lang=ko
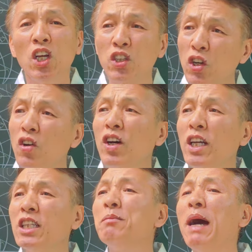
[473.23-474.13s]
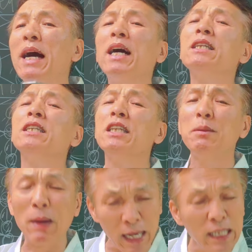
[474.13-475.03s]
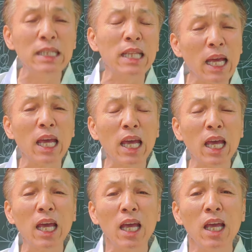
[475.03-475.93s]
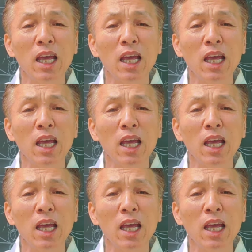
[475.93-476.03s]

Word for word: 천 가지 만 가지 일이 많은데